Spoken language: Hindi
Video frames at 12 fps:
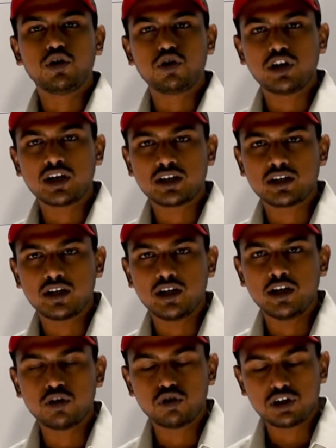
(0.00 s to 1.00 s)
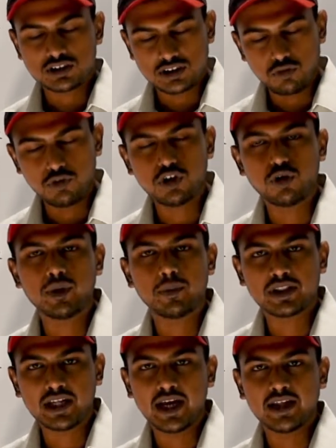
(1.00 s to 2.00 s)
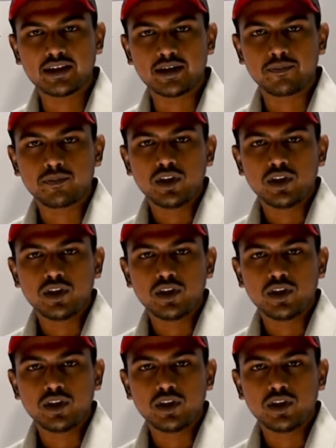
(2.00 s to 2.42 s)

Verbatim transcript: इंट्रोडक्ट इंट्रोडक्शन वीडियो में बताया था